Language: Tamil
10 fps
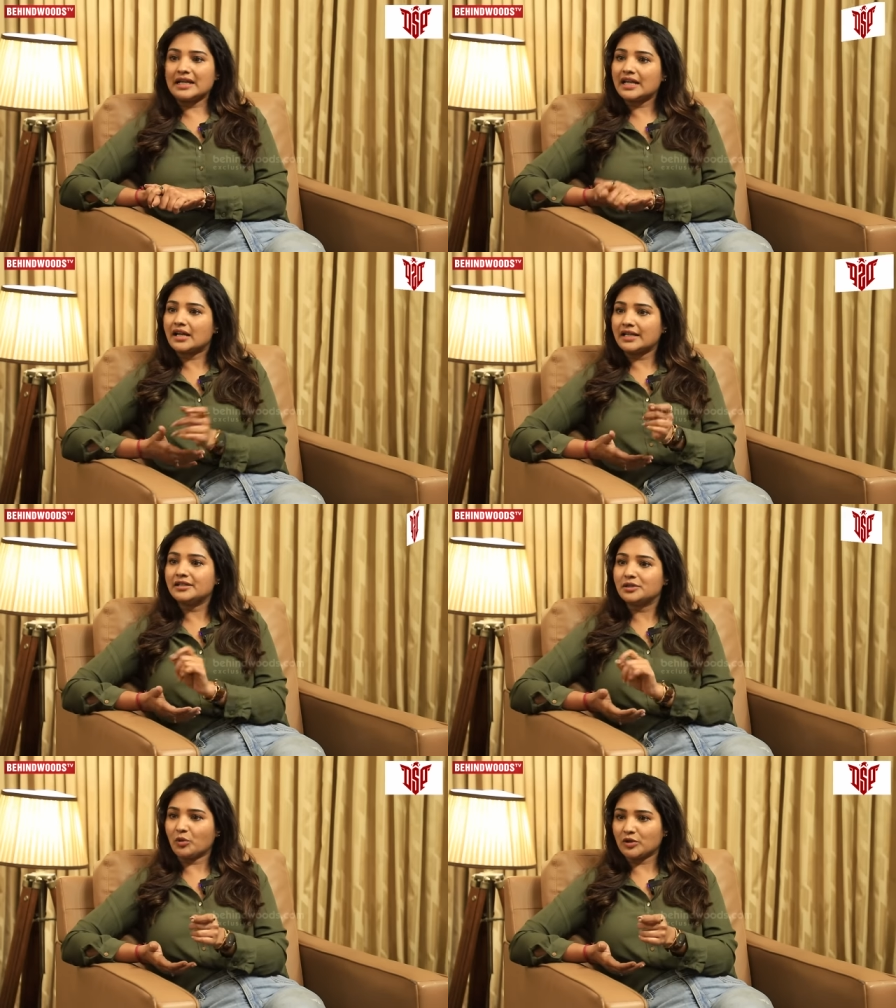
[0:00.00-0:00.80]
நிறைய
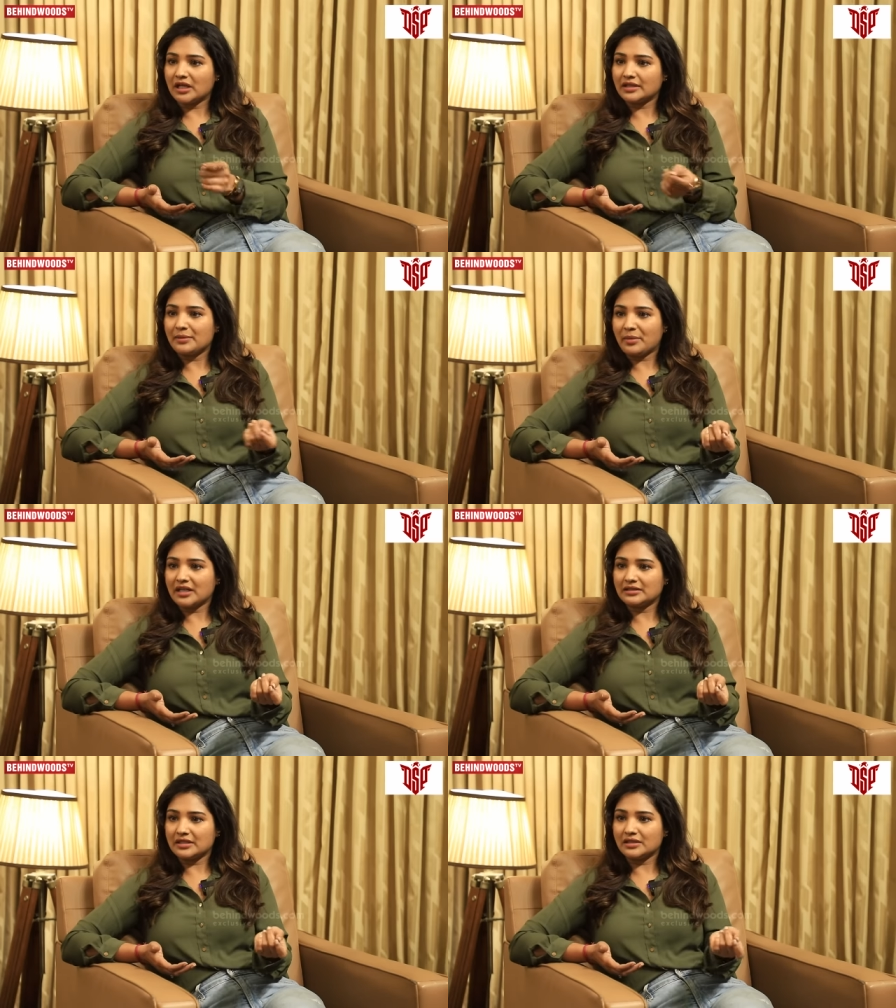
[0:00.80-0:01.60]
கையெழுத்து போட்டா என்
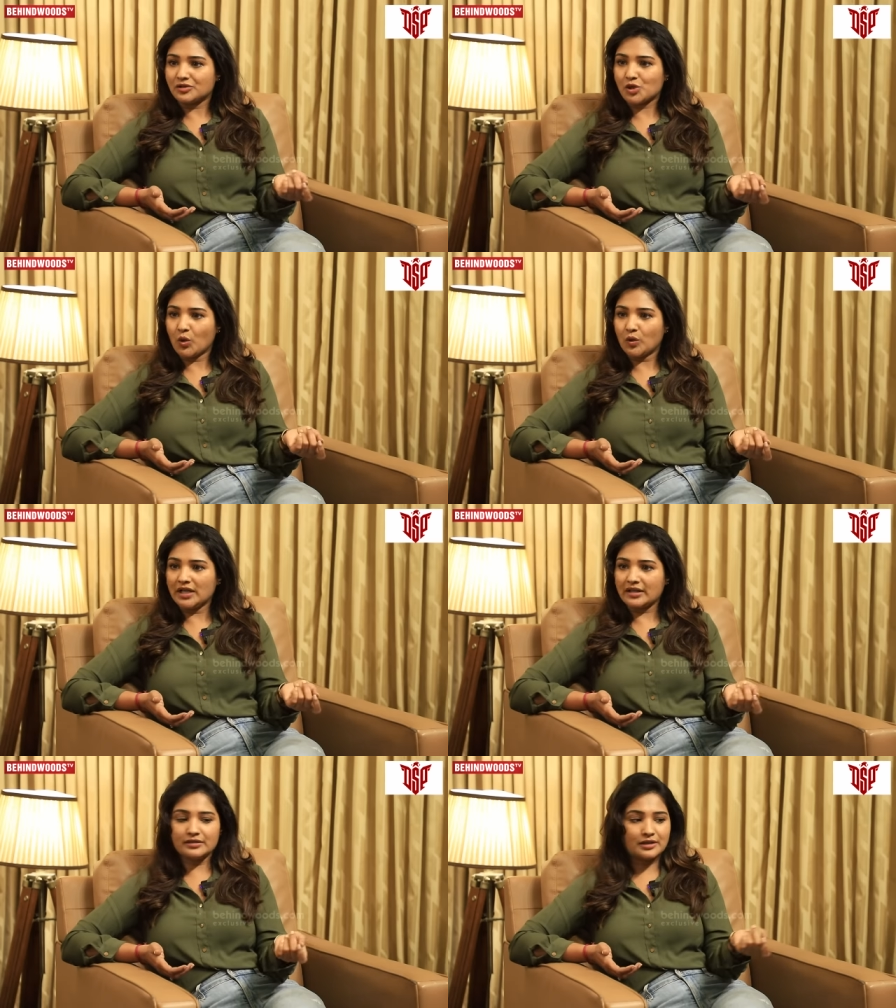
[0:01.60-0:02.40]
பக்கத்தில் ஷோ
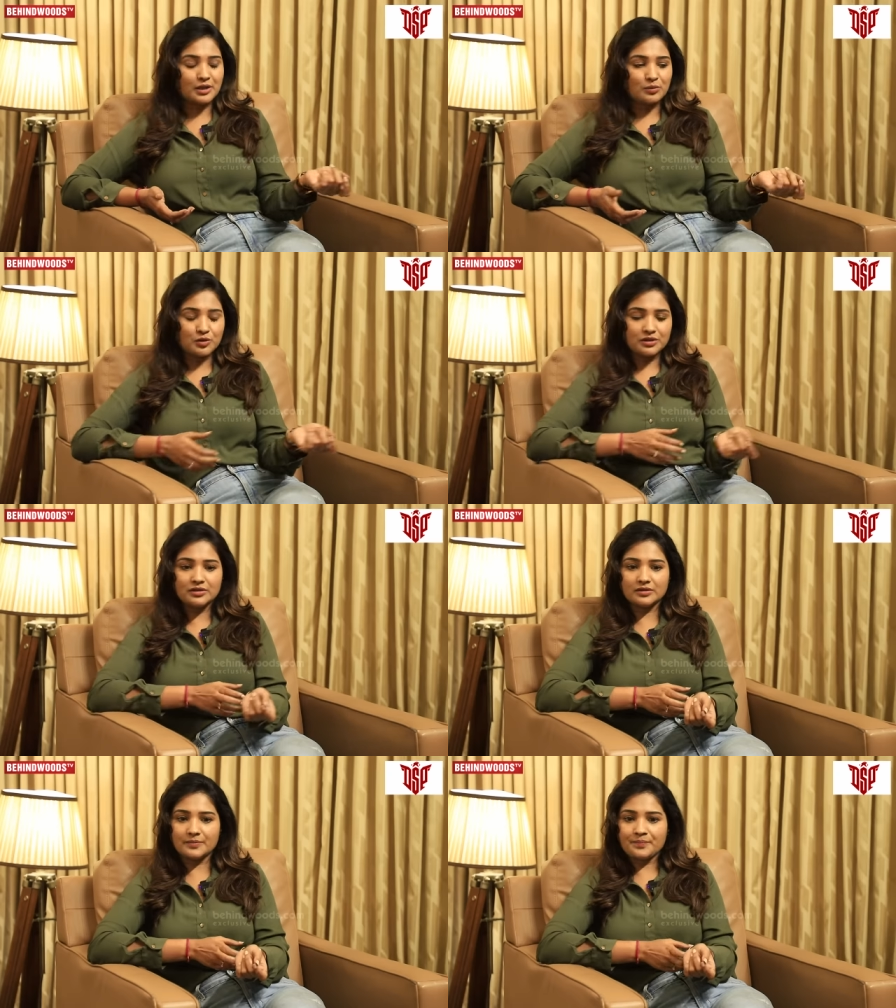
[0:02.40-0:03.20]
நடந்துட்டு
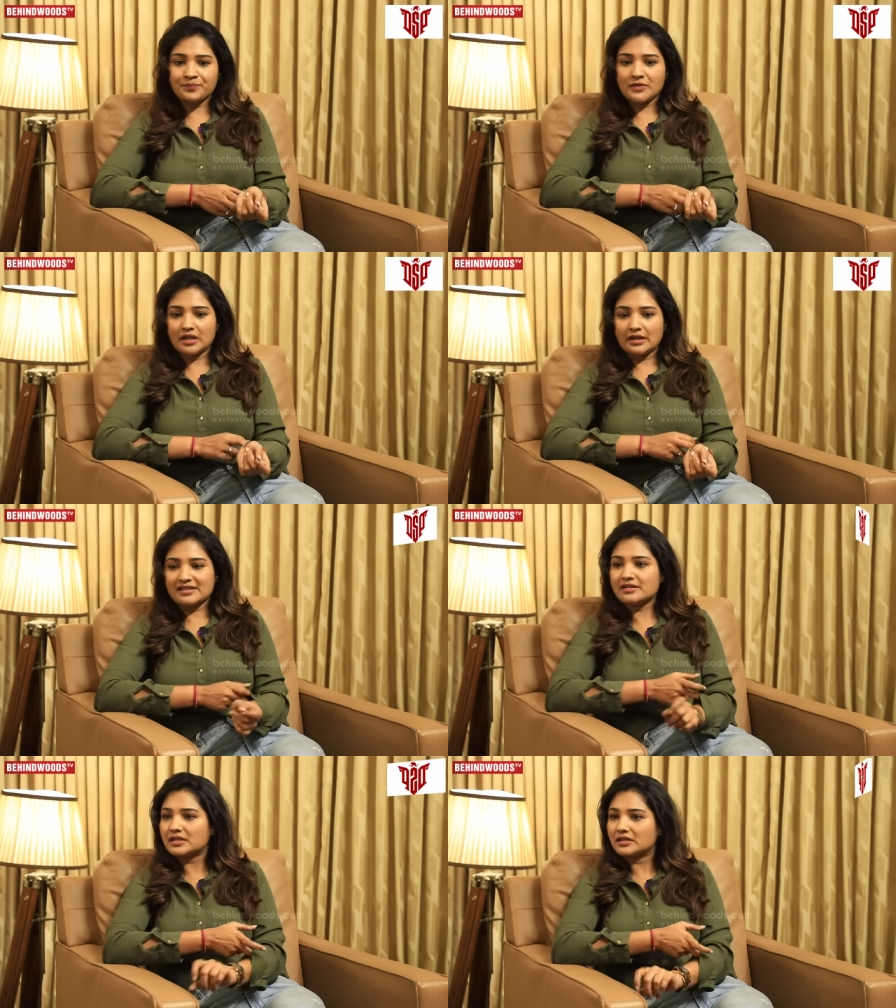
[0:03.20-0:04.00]
இருக்கும்போது
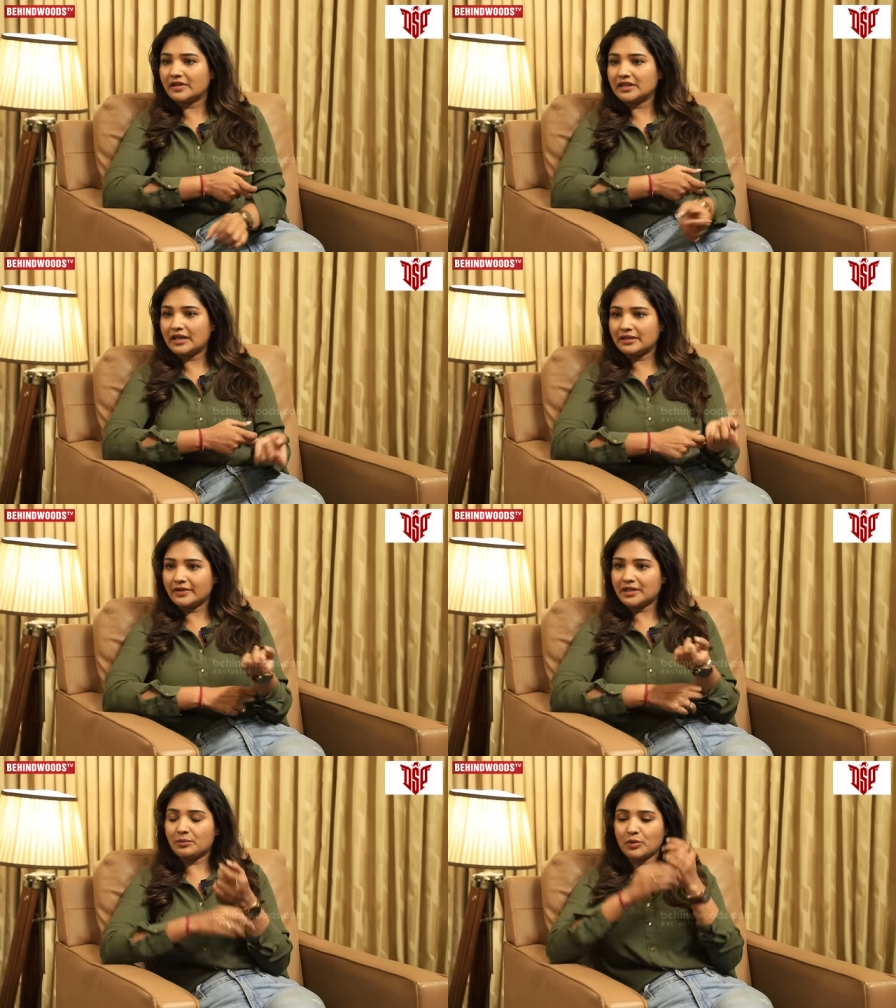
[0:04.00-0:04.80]
அசிஸ்டண்ட் வந்தார்
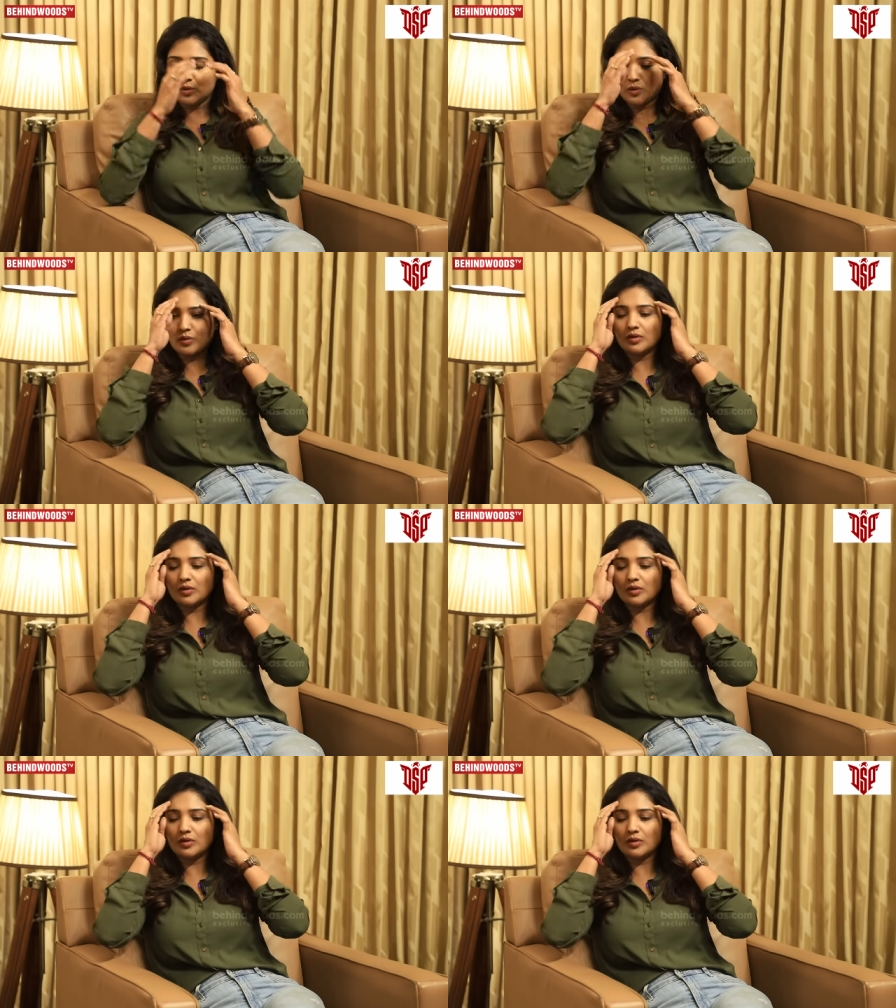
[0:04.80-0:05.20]
வந்தப்போ